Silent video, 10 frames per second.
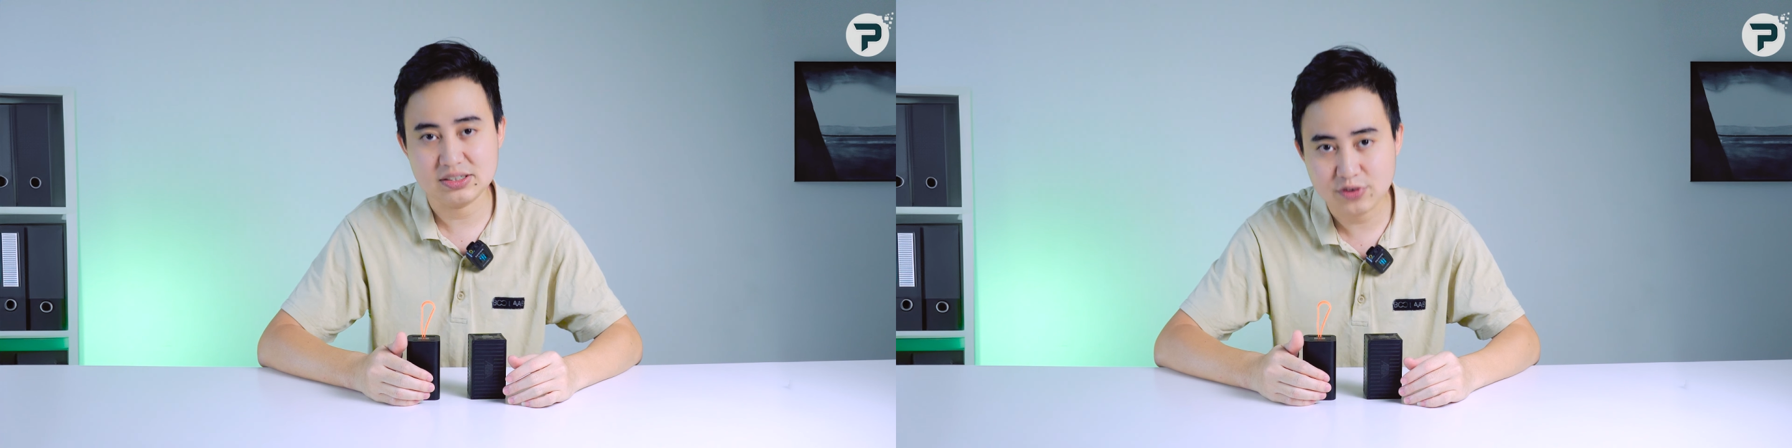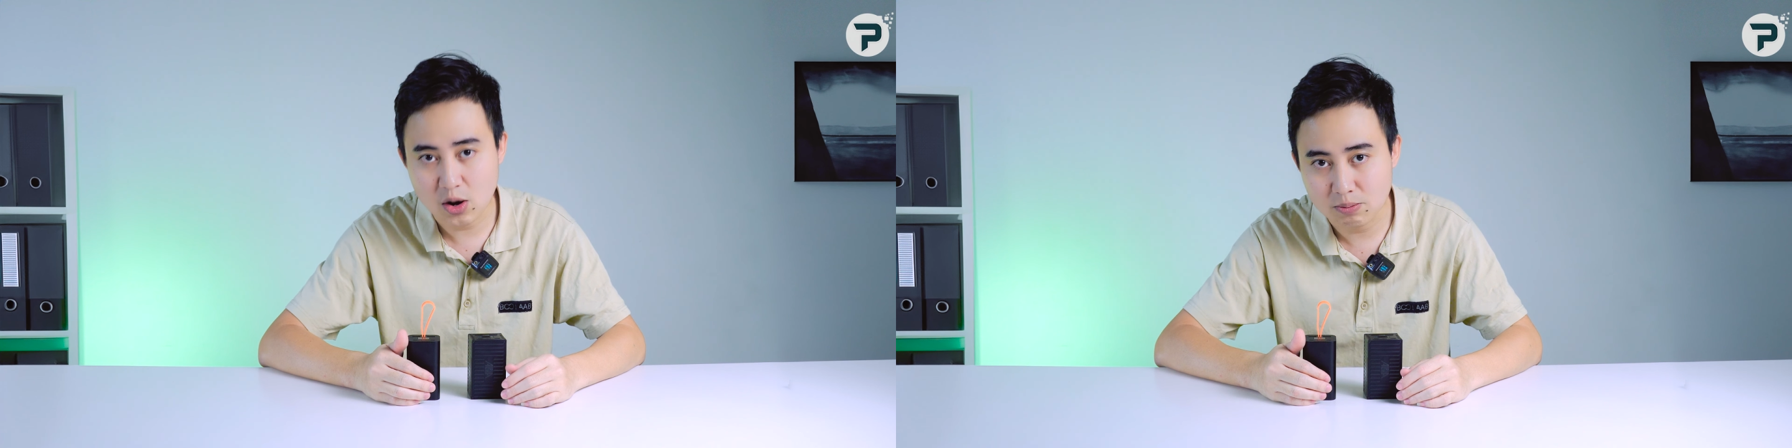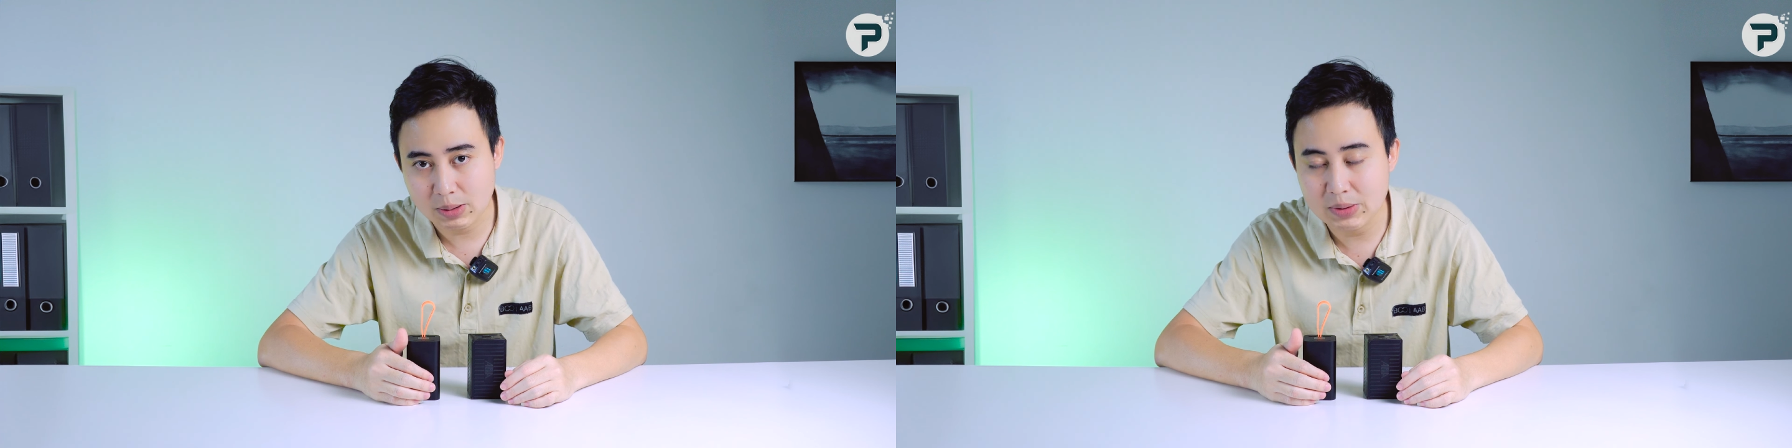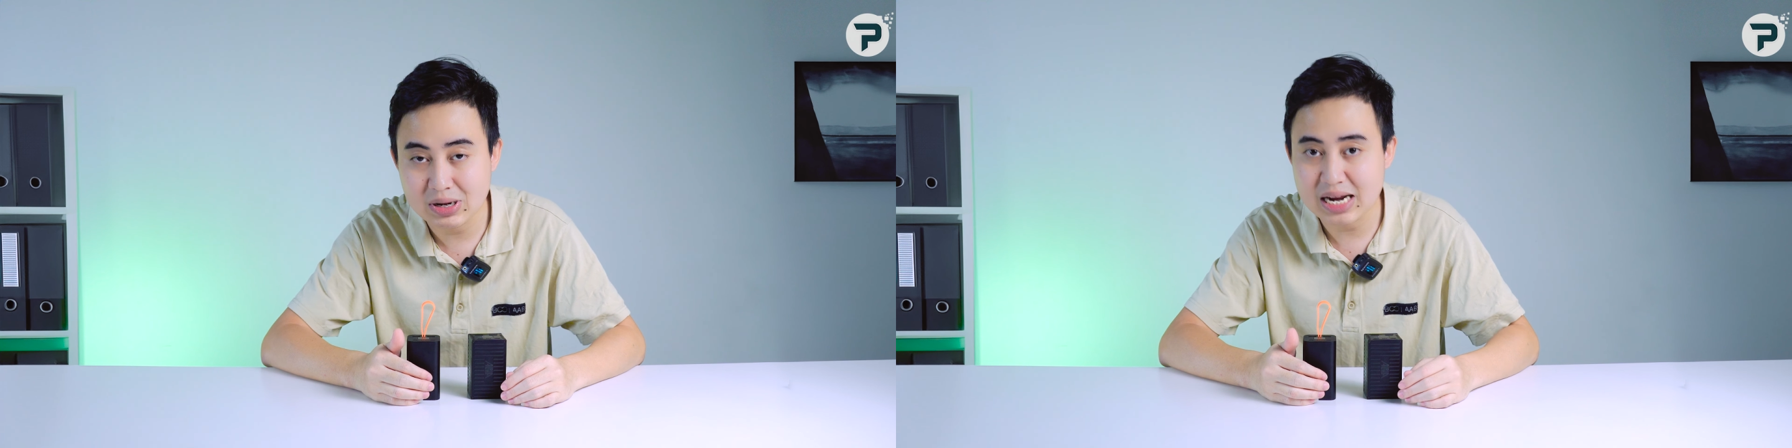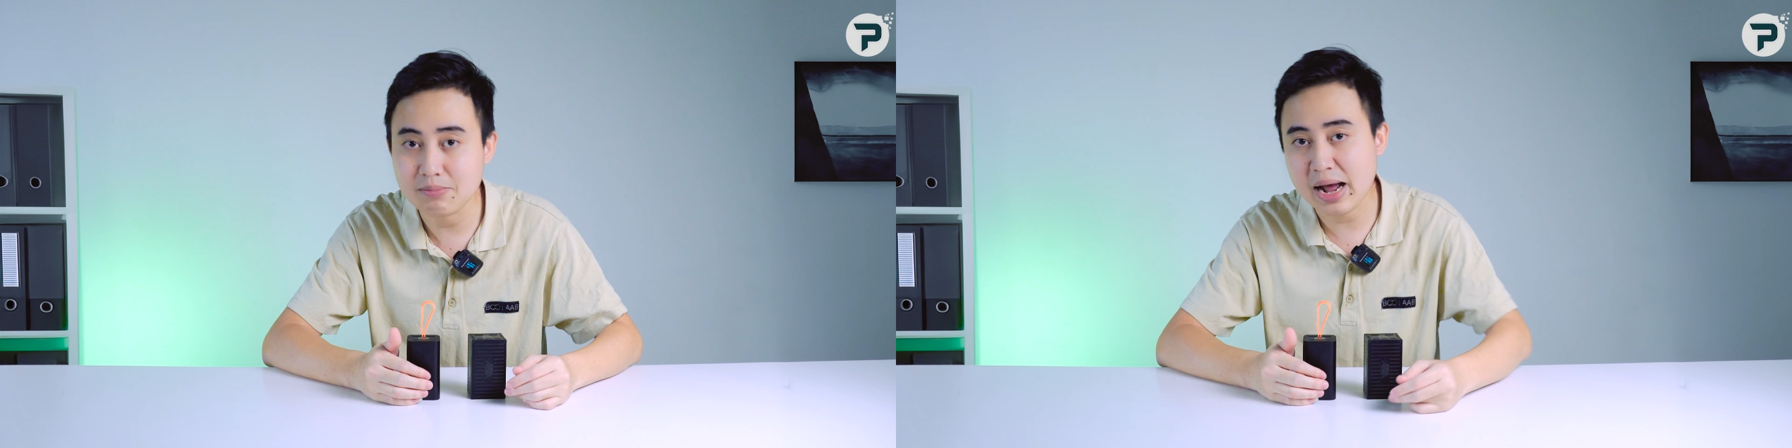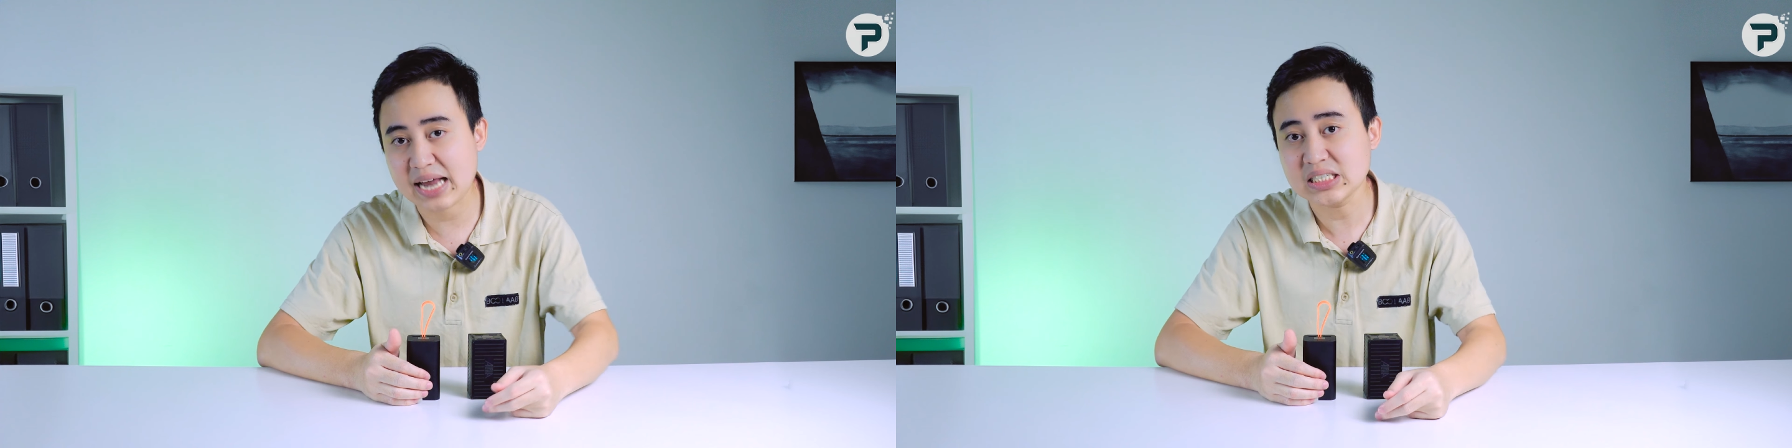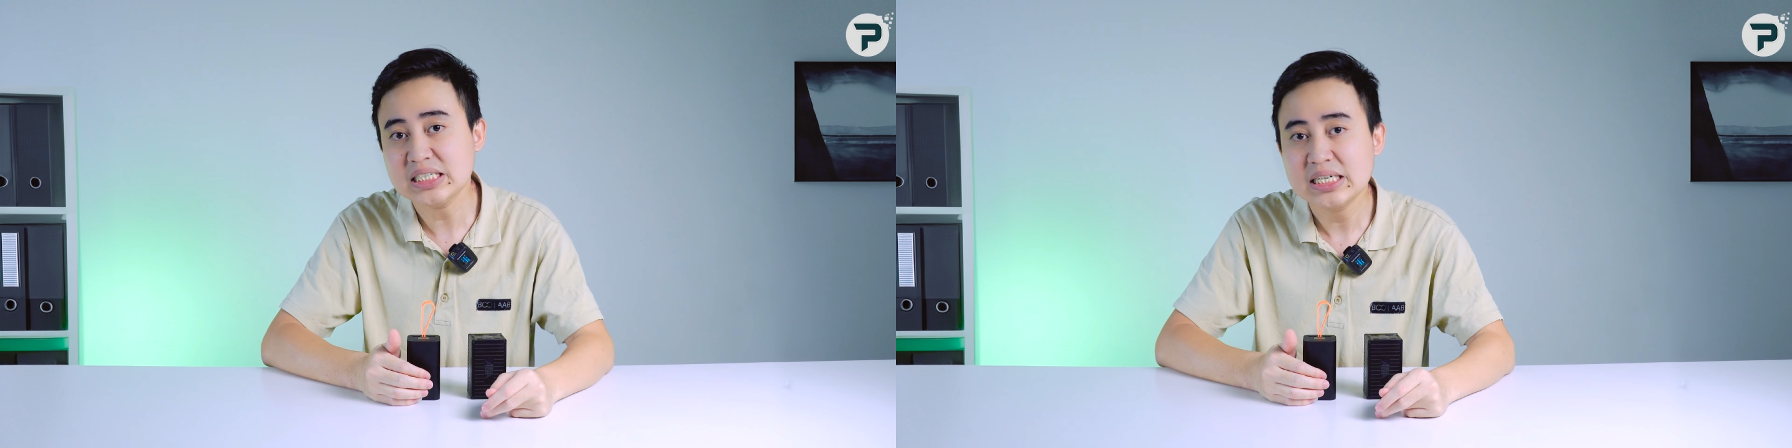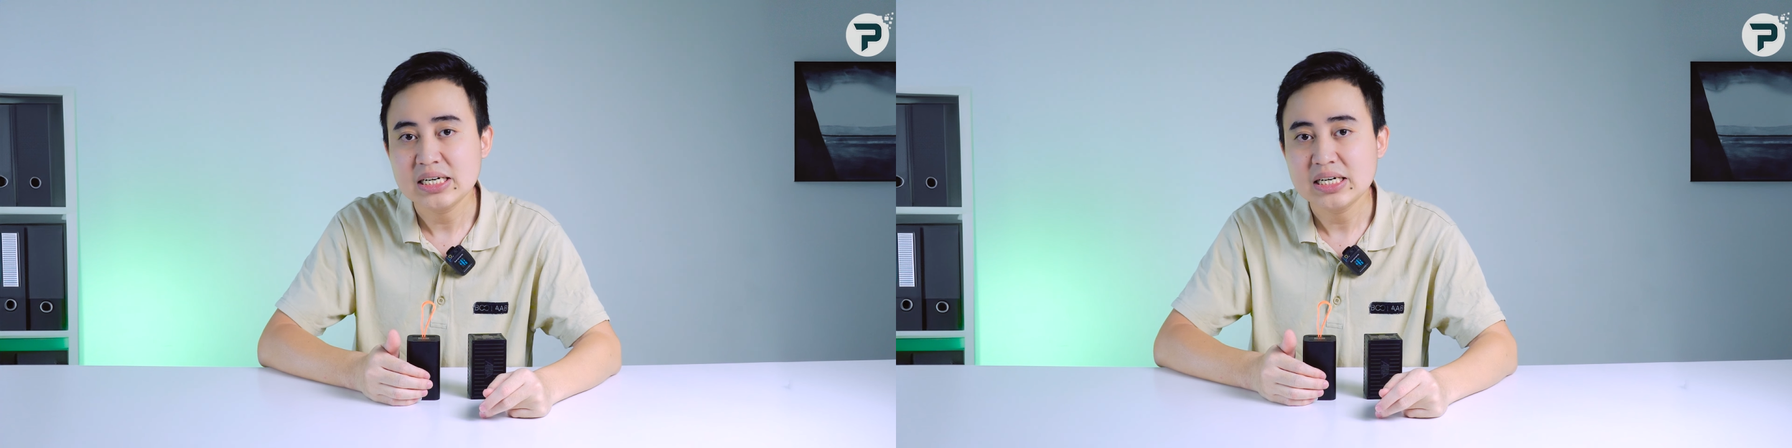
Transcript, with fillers: dự phòng mà bên mình đang bán